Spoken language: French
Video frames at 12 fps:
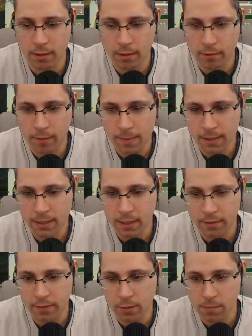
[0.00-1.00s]
On va partir
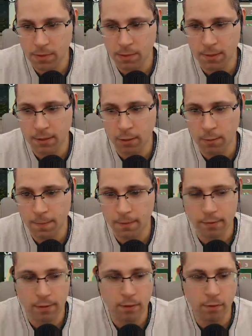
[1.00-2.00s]
avec le petit pick-up
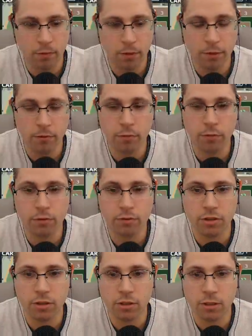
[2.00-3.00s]
et on va aller vendre
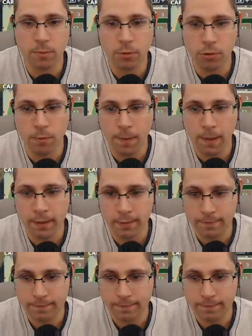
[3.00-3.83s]
ces, bottes de paille.